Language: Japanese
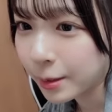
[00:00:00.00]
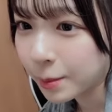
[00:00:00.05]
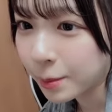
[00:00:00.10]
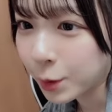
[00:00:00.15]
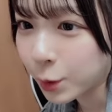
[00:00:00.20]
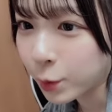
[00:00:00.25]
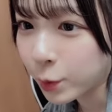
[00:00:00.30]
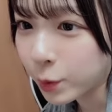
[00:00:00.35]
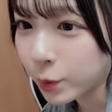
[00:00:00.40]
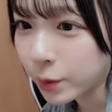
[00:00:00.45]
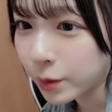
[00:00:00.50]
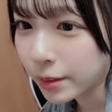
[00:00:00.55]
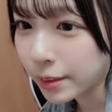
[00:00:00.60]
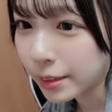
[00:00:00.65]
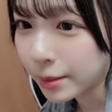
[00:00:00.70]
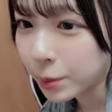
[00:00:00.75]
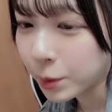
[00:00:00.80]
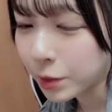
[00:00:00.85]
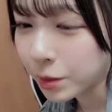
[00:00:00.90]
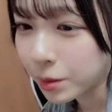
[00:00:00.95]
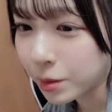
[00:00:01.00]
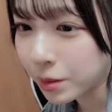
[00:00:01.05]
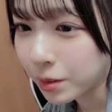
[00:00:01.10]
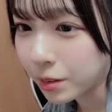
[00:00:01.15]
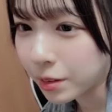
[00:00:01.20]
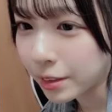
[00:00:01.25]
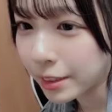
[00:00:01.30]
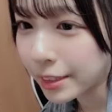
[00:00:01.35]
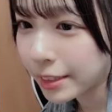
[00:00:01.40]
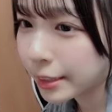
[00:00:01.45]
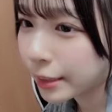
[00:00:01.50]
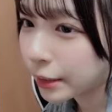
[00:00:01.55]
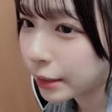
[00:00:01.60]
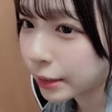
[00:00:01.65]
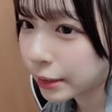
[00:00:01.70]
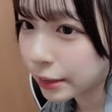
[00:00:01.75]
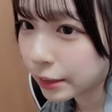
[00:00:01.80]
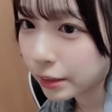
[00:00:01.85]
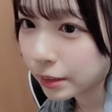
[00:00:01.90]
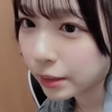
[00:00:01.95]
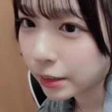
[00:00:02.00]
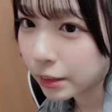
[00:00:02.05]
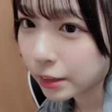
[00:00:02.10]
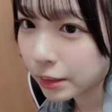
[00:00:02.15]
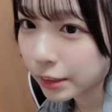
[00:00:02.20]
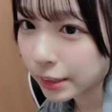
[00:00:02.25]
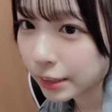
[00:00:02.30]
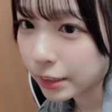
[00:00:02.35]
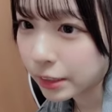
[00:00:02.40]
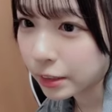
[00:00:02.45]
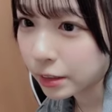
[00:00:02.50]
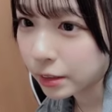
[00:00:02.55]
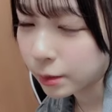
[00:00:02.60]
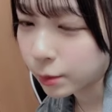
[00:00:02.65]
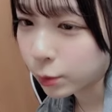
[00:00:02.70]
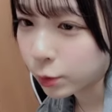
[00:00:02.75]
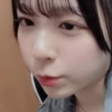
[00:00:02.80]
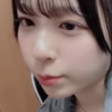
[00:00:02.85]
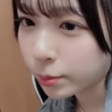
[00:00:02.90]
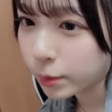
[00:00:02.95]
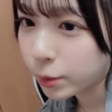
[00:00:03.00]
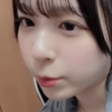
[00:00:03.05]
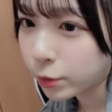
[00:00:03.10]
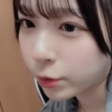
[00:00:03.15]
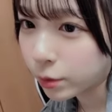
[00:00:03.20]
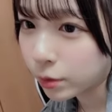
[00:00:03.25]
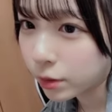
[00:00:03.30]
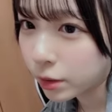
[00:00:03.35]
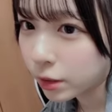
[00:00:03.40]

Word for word: 日本やってパスタするしてくださいハーシタもメモ